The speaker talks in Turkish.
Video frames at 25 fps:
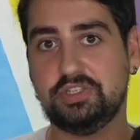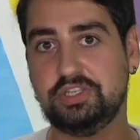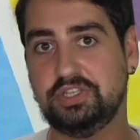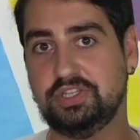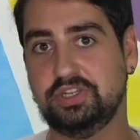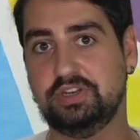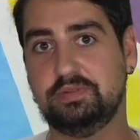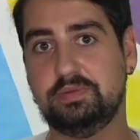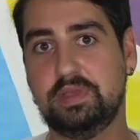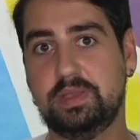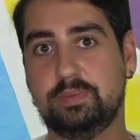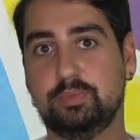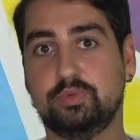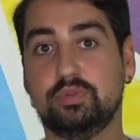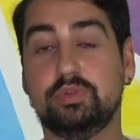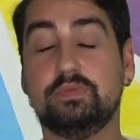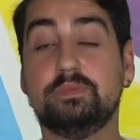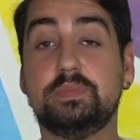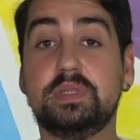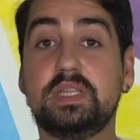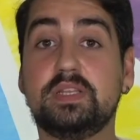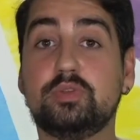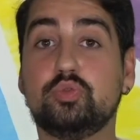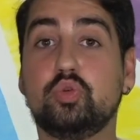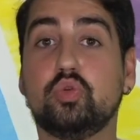aşırı
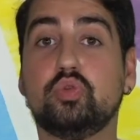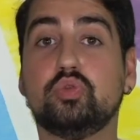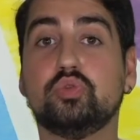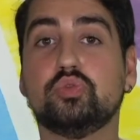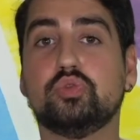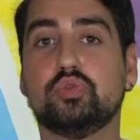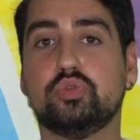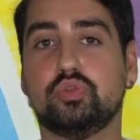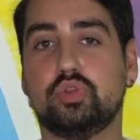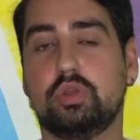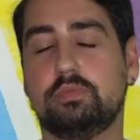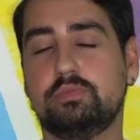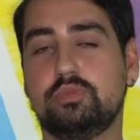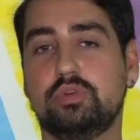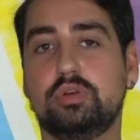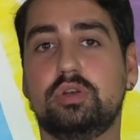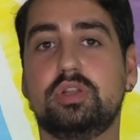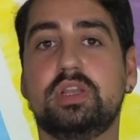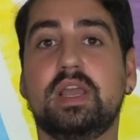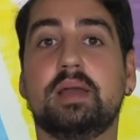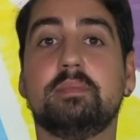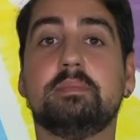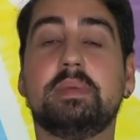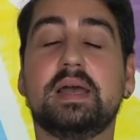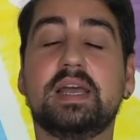memnunum. Bir de çok uzun
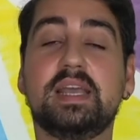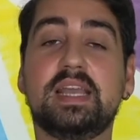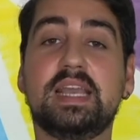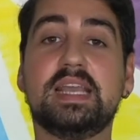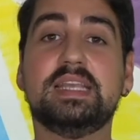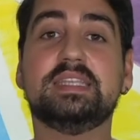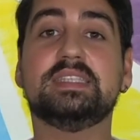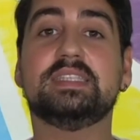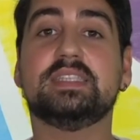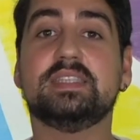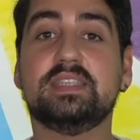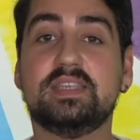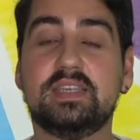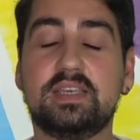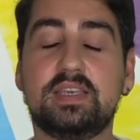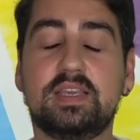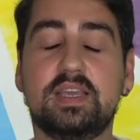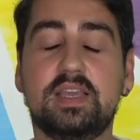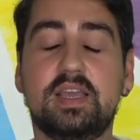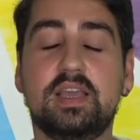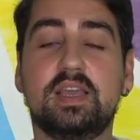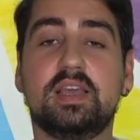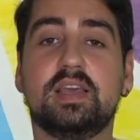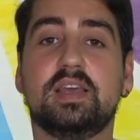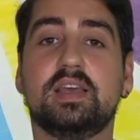ömürlü. Yani ben
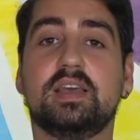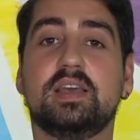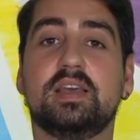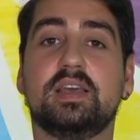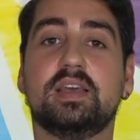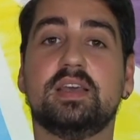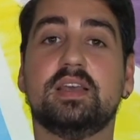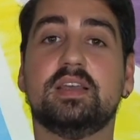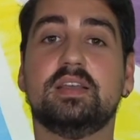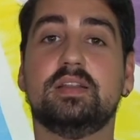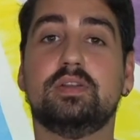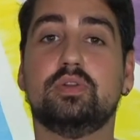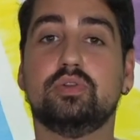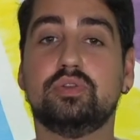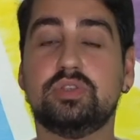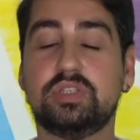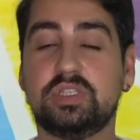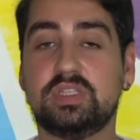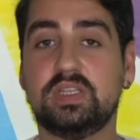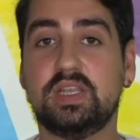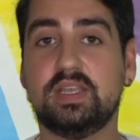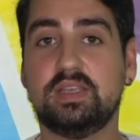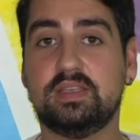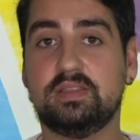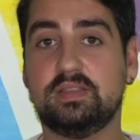eski e,
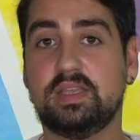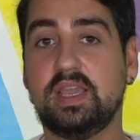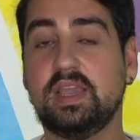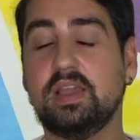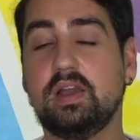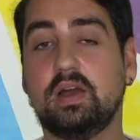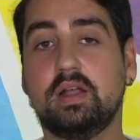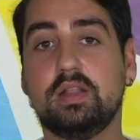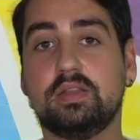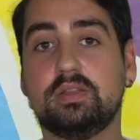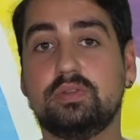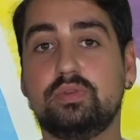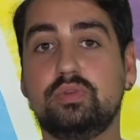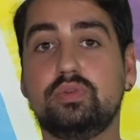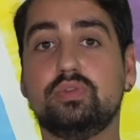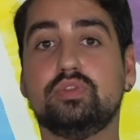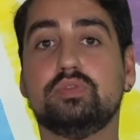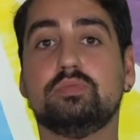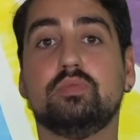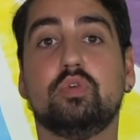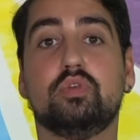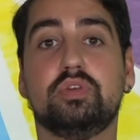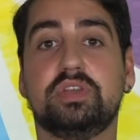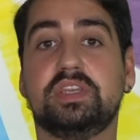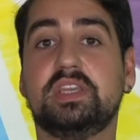Logitech
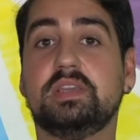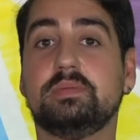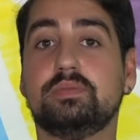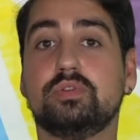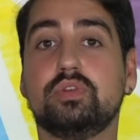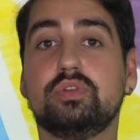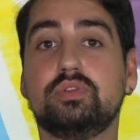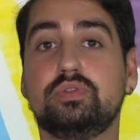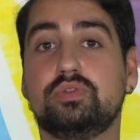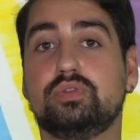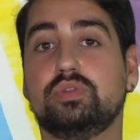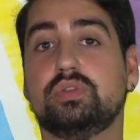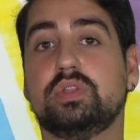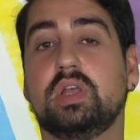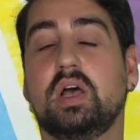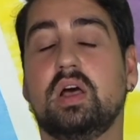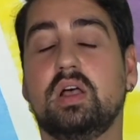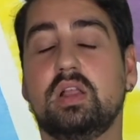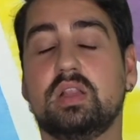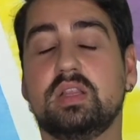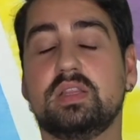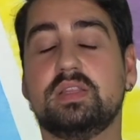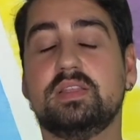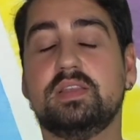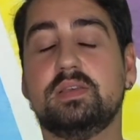G600 mu 2013'te
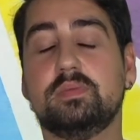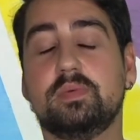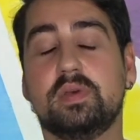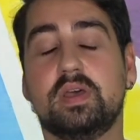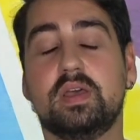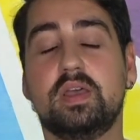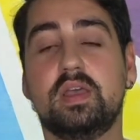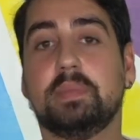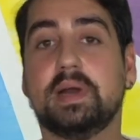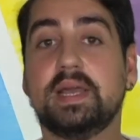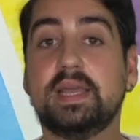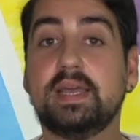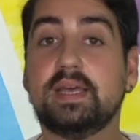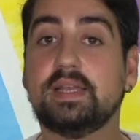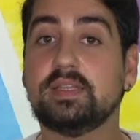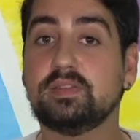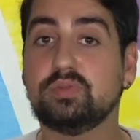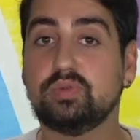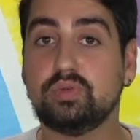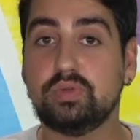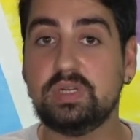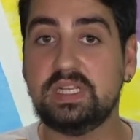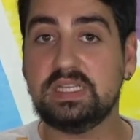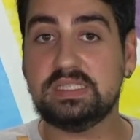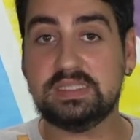aldığımı
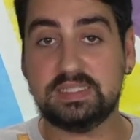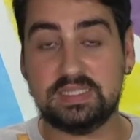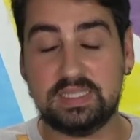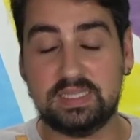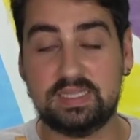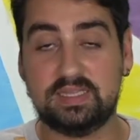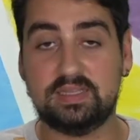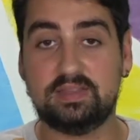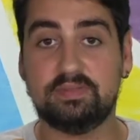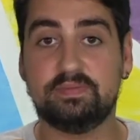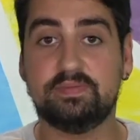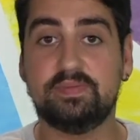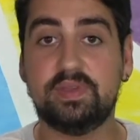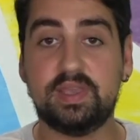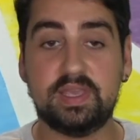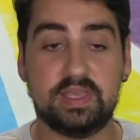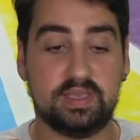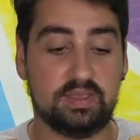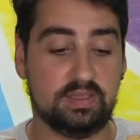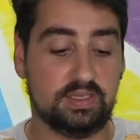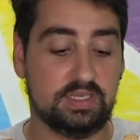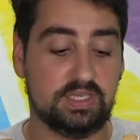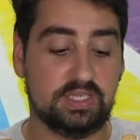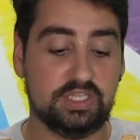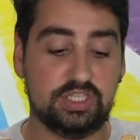bayağı zor eskittim
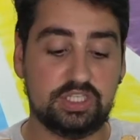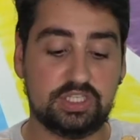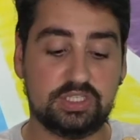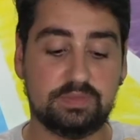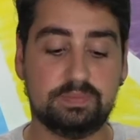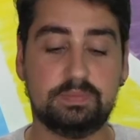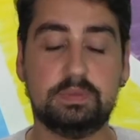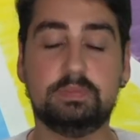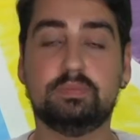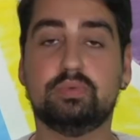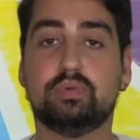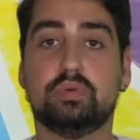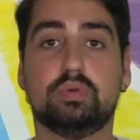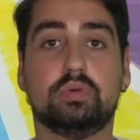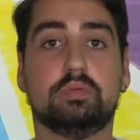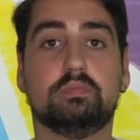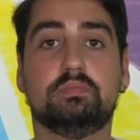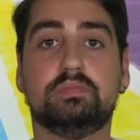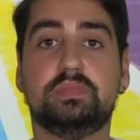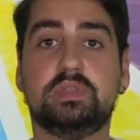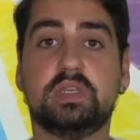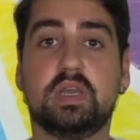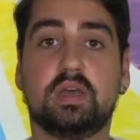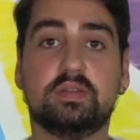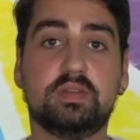ve hiçbir bu
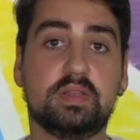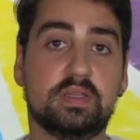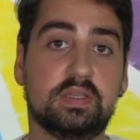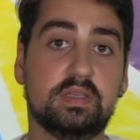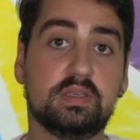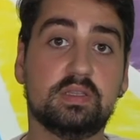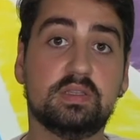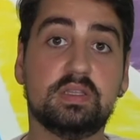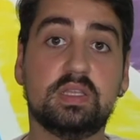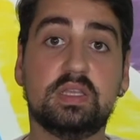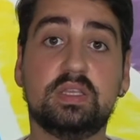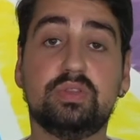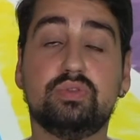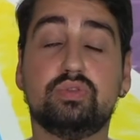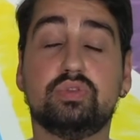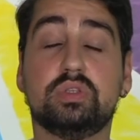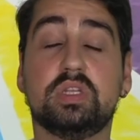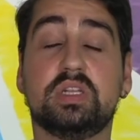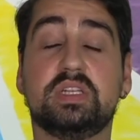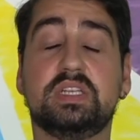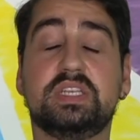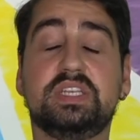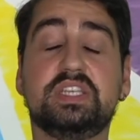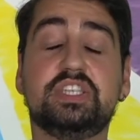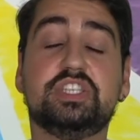yan, yanındaki
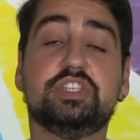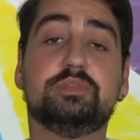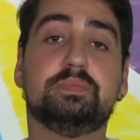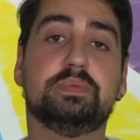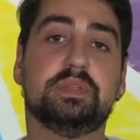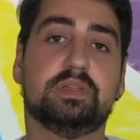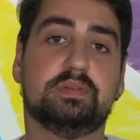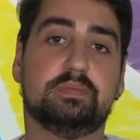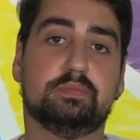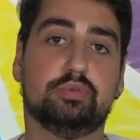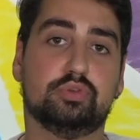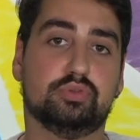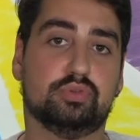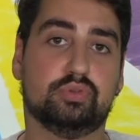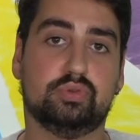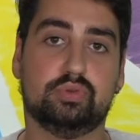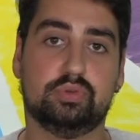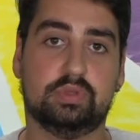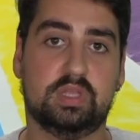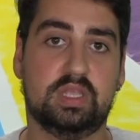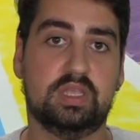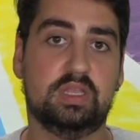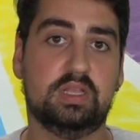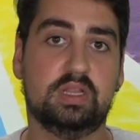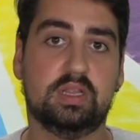tuşların hiçbiri
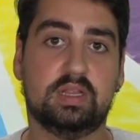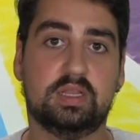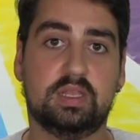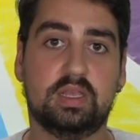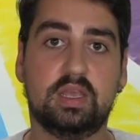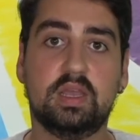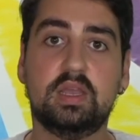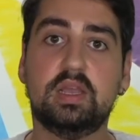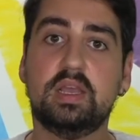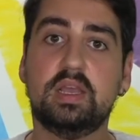bozuk değildi.